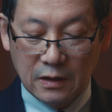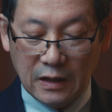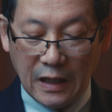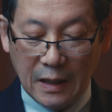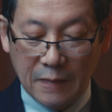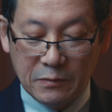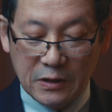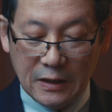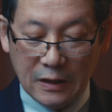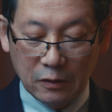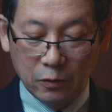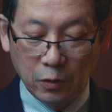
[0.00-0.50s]

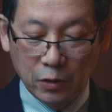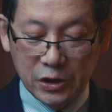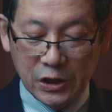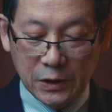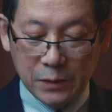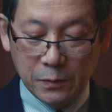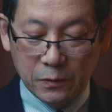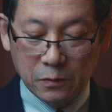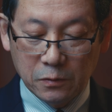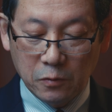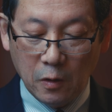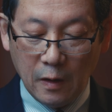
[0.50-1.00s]
神はご
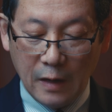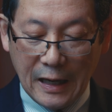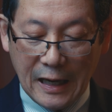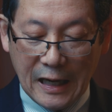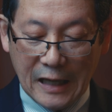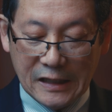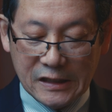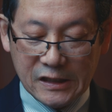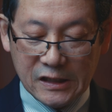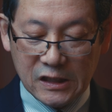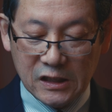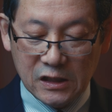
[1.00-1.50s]
自分を
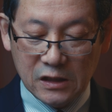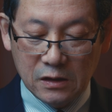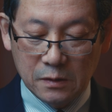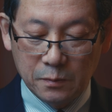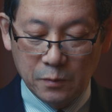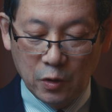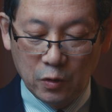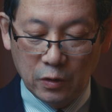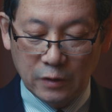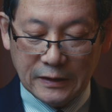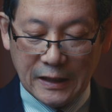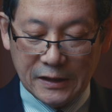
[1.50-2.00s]
愛す
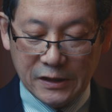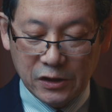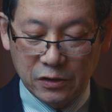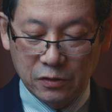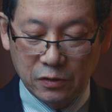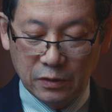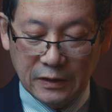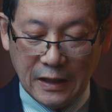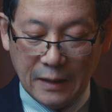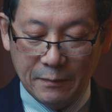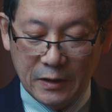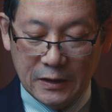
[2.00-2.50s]
る者た
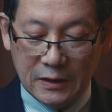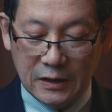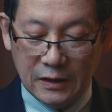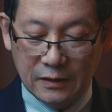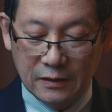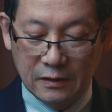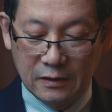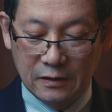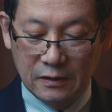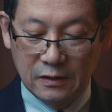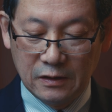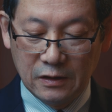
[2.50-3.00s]
ちのため
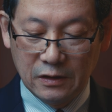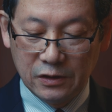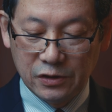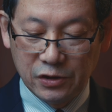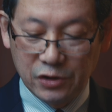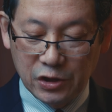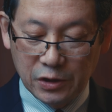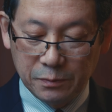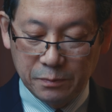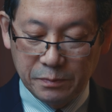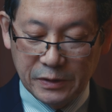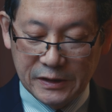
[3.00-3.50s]
に
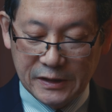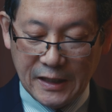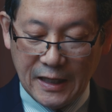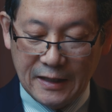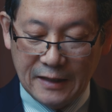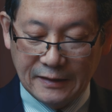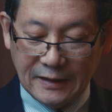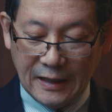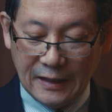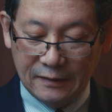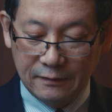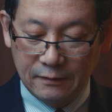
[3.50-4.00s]
準備
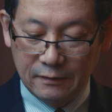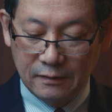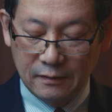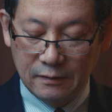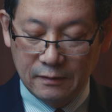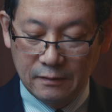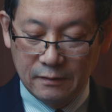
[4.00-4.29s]
された。